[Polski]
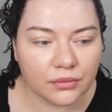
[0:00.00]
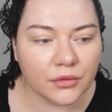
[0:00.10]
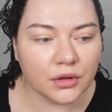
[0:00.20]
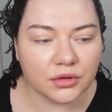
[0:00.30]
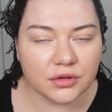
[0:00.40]

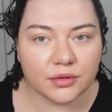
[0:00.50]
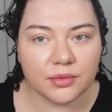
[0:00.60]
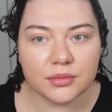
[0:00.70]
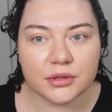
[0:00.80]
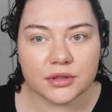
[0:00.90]
No to
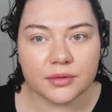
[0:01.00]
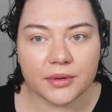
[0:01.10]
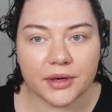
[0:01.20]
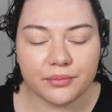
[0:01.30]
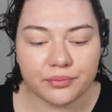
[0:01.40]
zrobimy
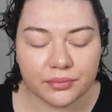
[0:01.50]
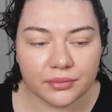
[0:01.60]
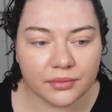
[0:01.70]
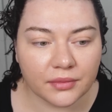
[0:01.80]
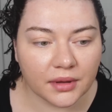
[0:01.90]
sobie.
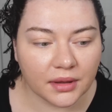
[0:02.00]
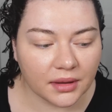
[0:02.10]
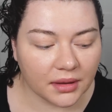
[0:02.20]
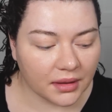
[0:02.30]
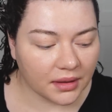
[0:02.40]

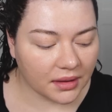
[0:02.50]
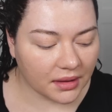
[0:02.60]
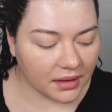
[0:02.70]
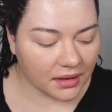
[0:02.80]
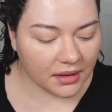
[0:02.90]

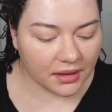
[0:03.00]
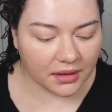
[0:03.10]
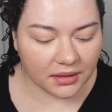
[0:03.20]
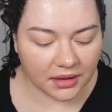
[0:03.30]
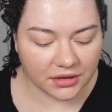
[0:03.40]
E,
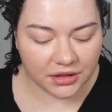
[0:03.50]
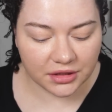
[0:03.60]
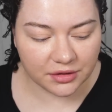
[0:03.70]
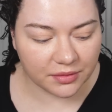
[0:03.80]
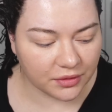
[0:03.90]
na
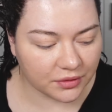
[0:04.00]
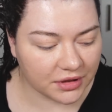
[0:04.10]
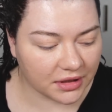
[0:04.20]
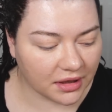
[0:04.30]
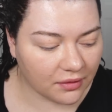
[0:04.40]
10 minut
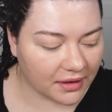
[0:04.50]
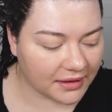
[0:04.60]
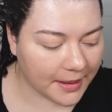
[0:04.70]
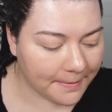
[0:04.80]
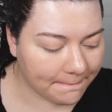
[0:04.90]
się
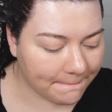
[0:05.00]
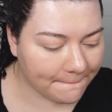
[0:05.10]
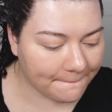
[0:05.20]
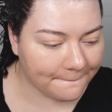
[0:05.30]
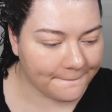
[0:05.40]
nakłada.
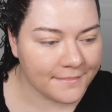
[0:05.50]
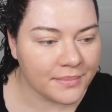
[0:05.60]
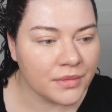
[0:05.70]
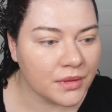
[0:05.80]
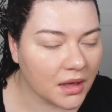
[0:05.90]

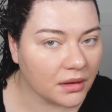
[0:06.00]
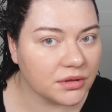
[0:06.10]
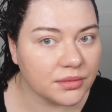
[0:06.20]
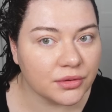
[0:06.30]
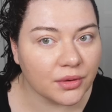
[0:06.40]

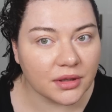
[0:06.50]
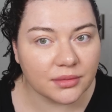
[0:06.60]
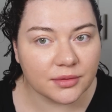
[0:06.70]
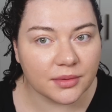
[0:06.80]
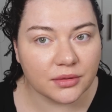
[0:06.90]
Także
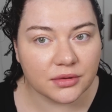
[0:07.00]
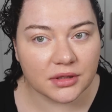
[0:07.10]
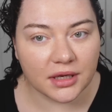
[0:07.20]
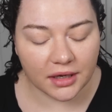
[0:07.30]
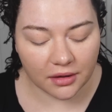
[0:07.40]
przykładam sobie
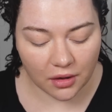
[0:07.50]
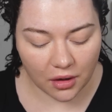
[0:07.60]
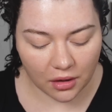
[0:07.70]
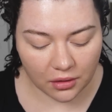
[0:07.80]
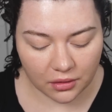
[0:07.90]

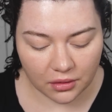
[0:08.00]
lusterko.